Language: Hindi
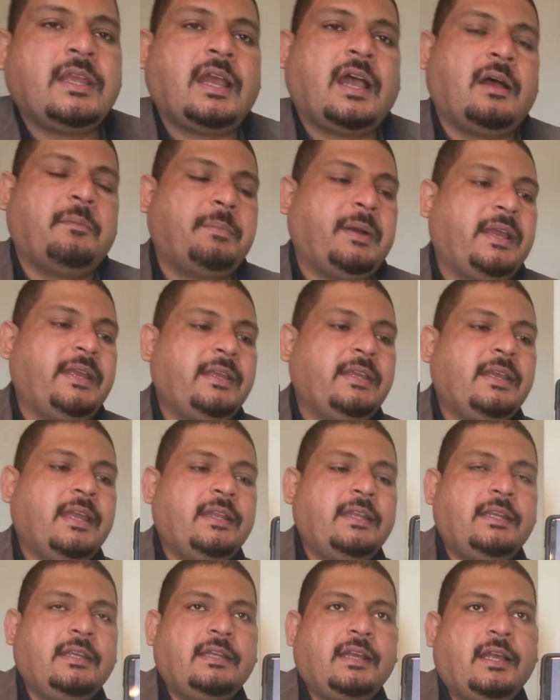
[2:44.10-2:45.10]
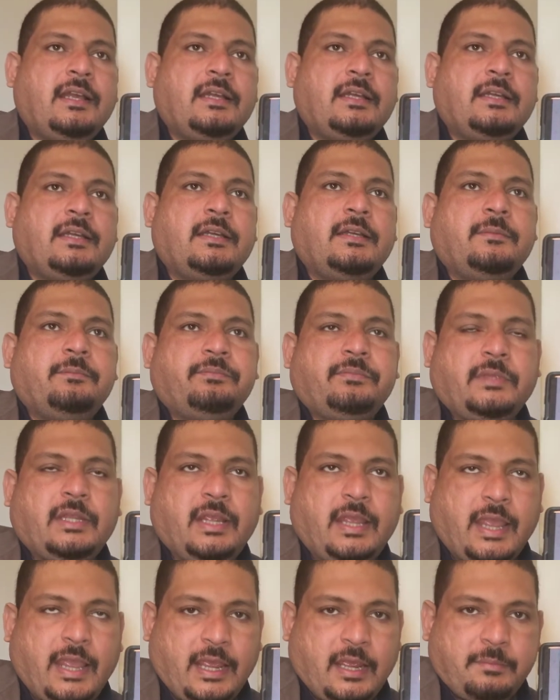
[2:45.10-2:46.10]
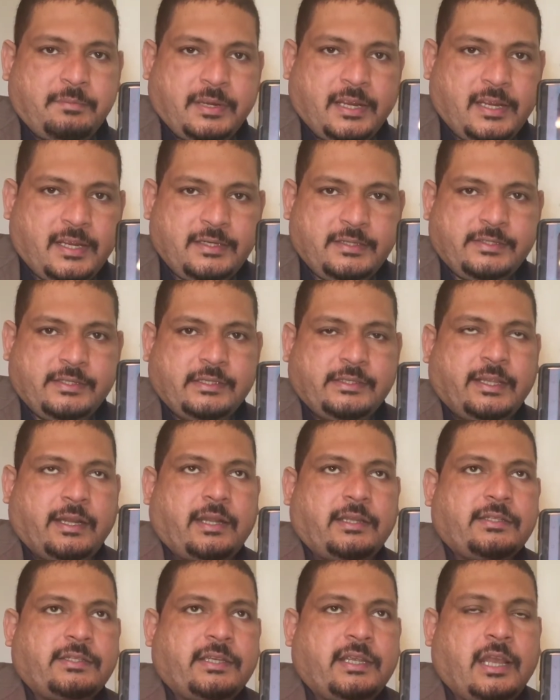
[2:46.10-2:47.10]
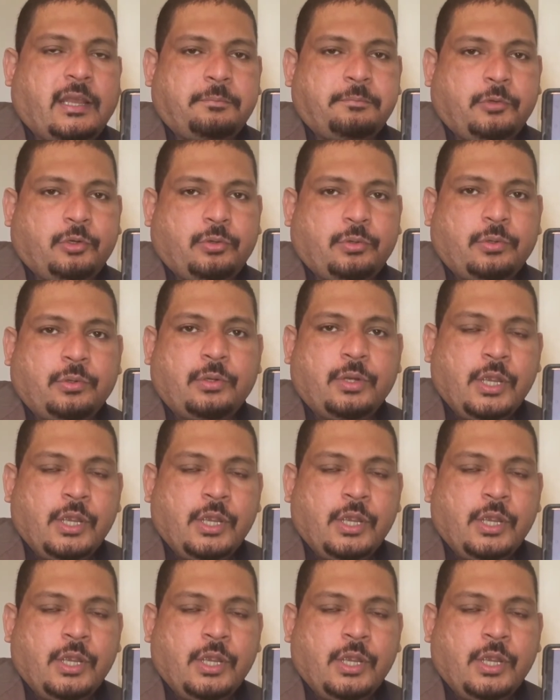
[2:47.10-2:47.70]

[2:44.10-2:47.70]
अपाई गैनी का ऐप है इसी तरह से आपको